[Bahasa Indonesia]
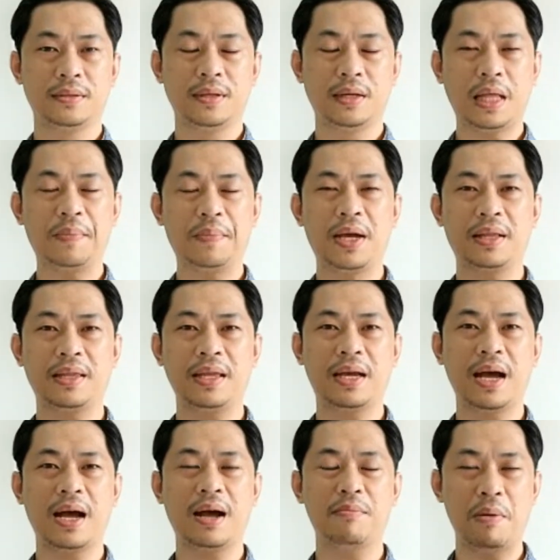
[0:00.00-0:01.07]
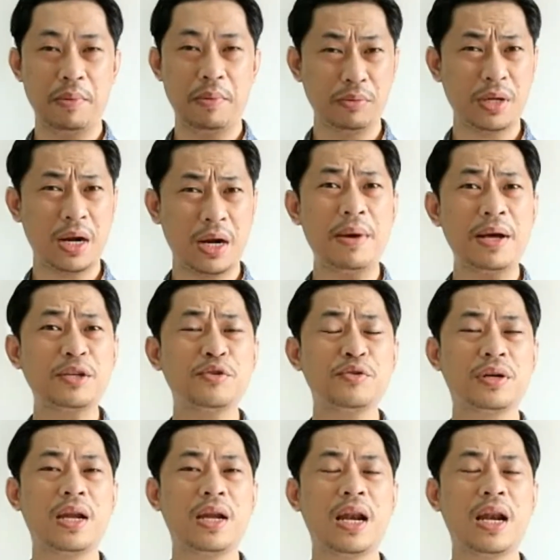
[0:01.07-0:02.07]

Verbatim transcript: Tetapi ketika Bapak Ibu Saudara masuk ke